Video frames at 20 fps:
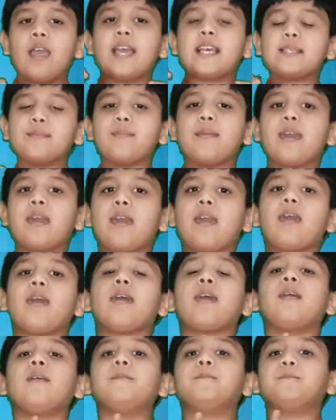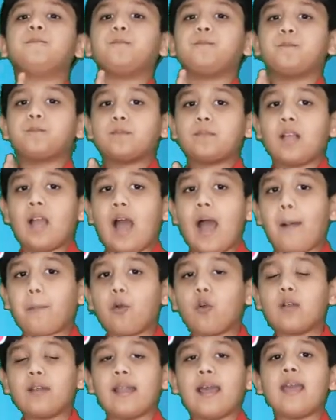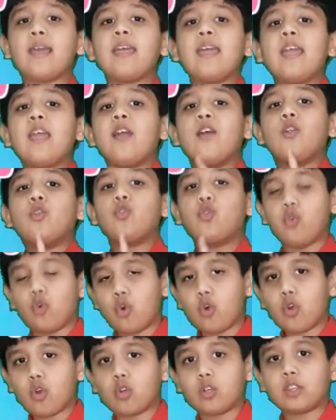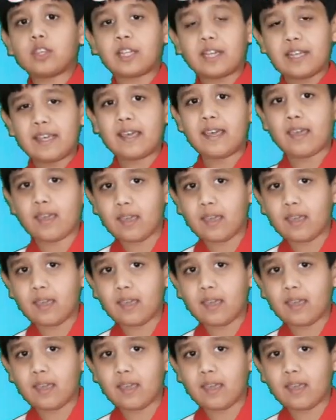इसमें आपको बोलना है टू थ्री